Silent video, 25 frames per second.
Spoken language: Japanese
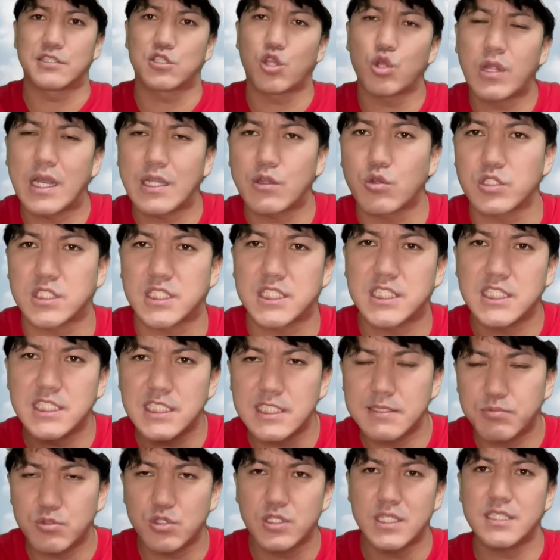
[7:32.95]
その後
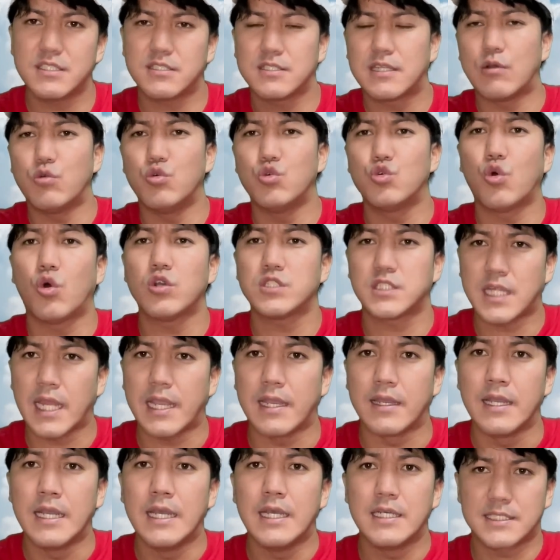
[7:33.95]
シーブリーズで潤し
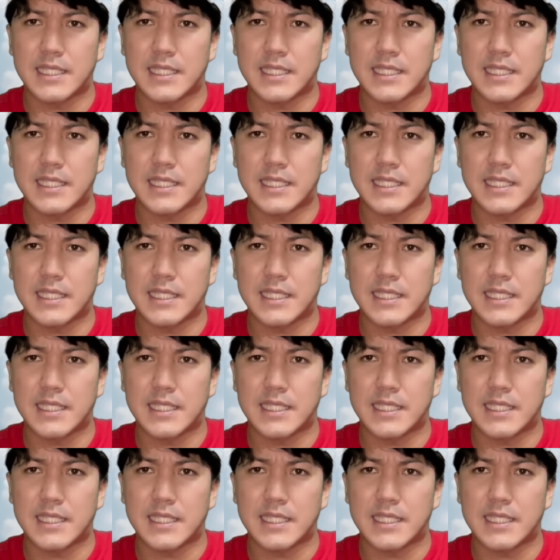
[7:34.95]
て、